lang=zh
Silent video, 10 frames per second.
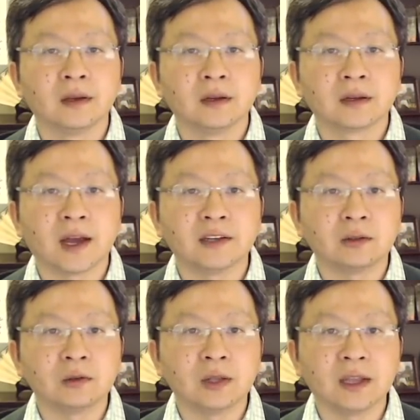改
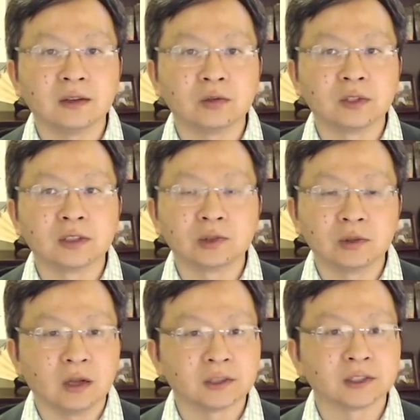朝换代的过程
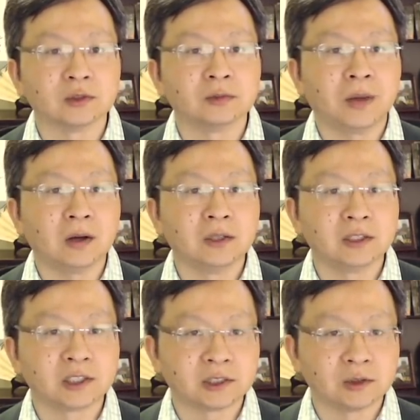中要使用暴力，
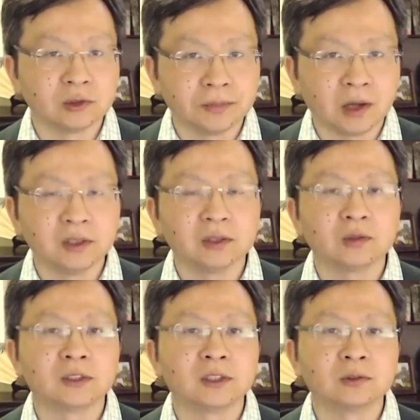使用暴力的
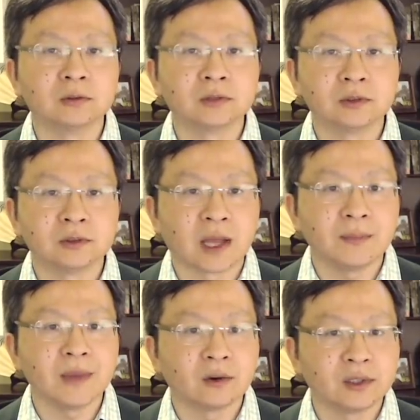过程中就难
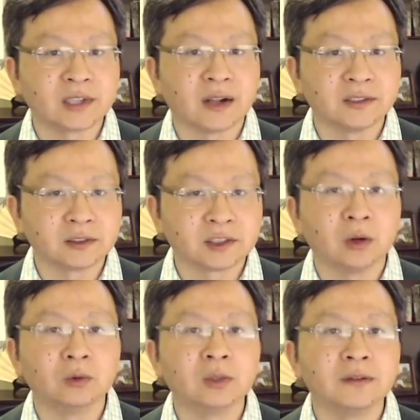免会产生
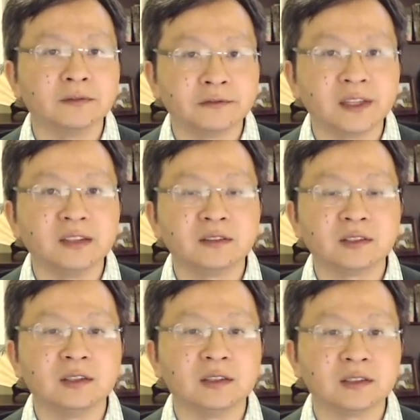仇恨、愤
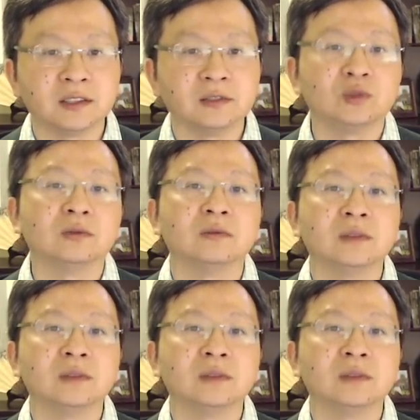激的情绪。